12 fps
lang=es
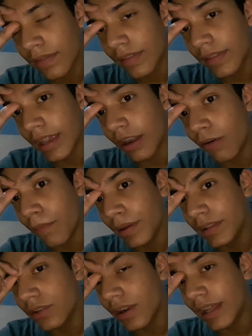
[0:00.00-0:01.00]
Llega un
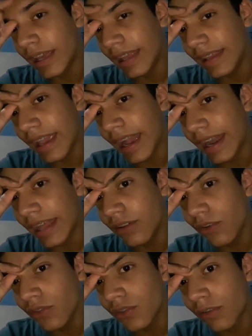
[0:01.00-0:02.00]
momento en el que llegan
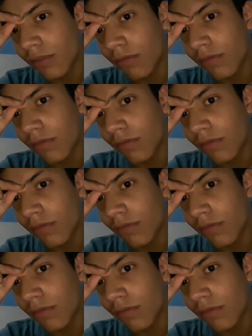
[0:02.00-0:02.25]
ellos,